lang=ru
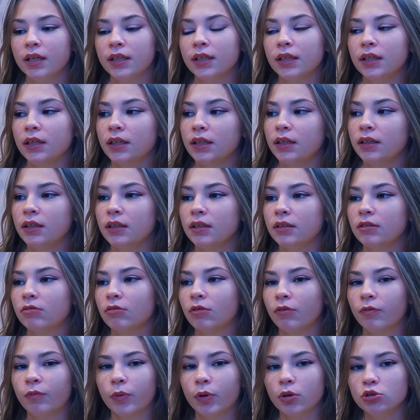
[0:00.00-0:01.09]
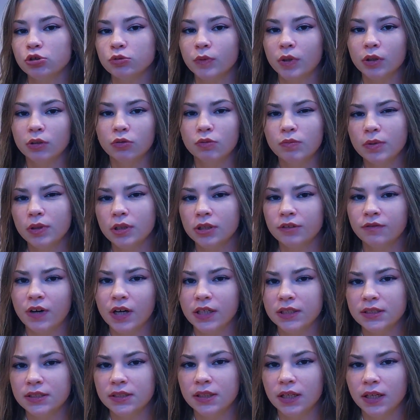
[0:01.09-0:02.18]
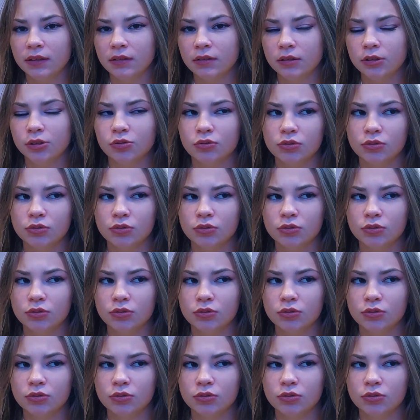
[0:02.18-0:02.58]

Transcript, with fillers: и в прошлом году было два десятых,